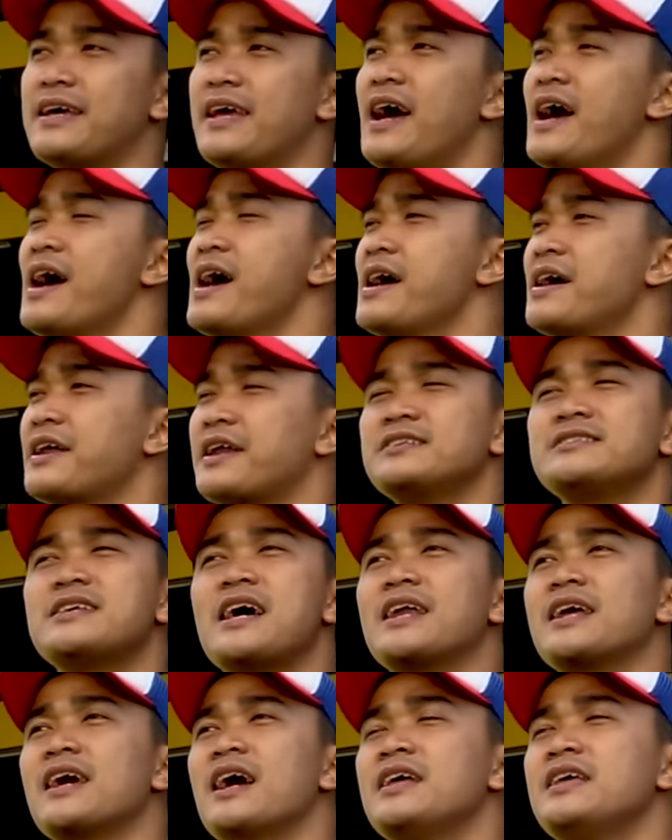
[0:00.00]
Yang range
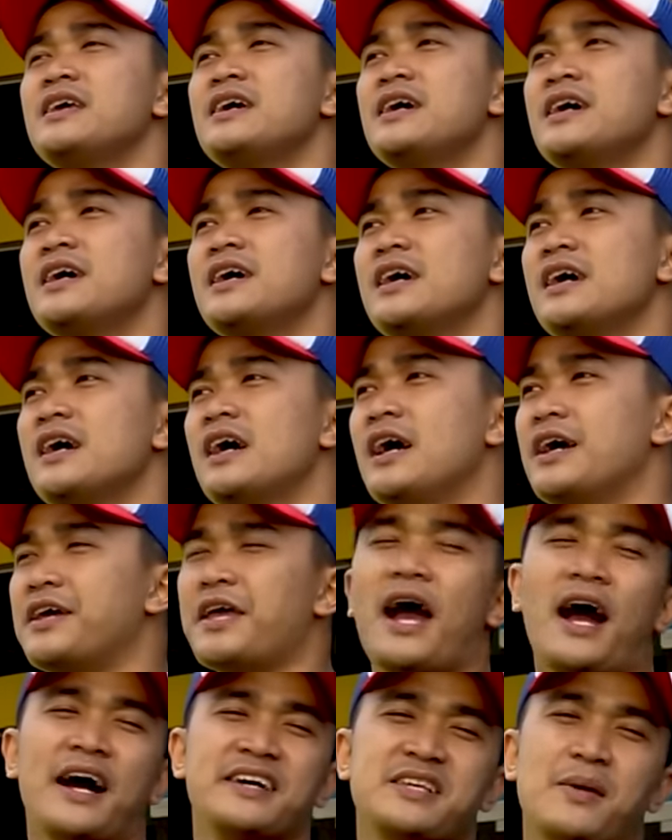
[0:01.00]
harganya
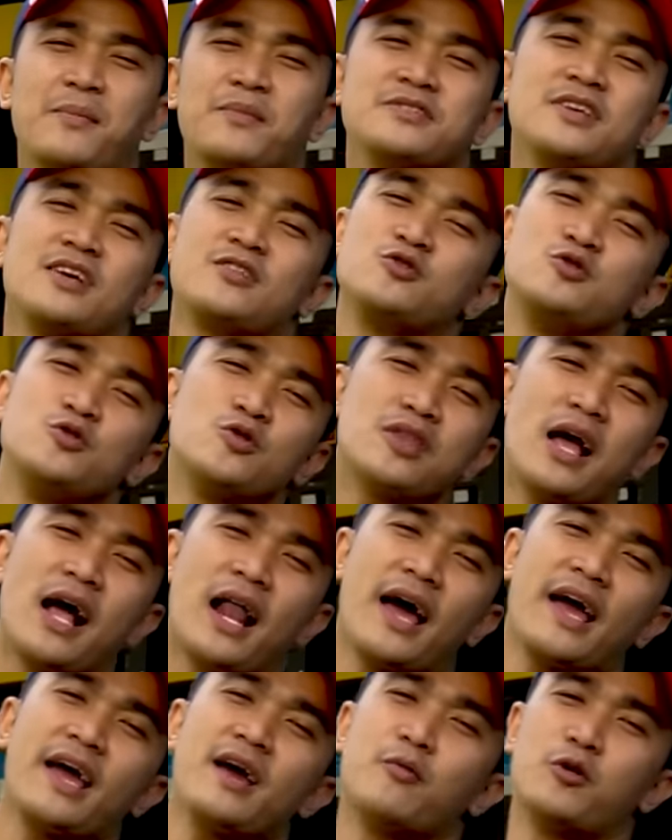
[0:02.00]
ya nggak sampai 1 juta
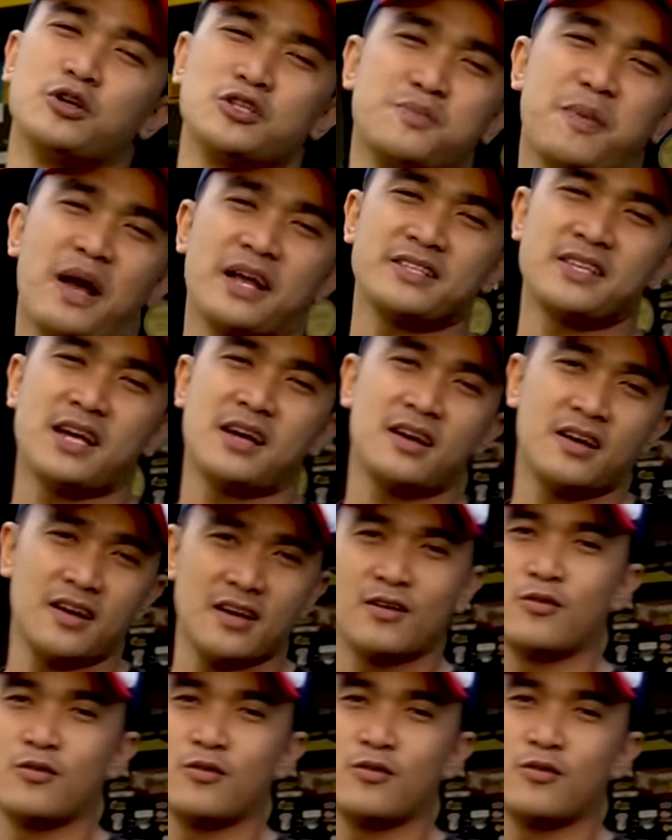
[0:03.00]
lah ya buat sepasang.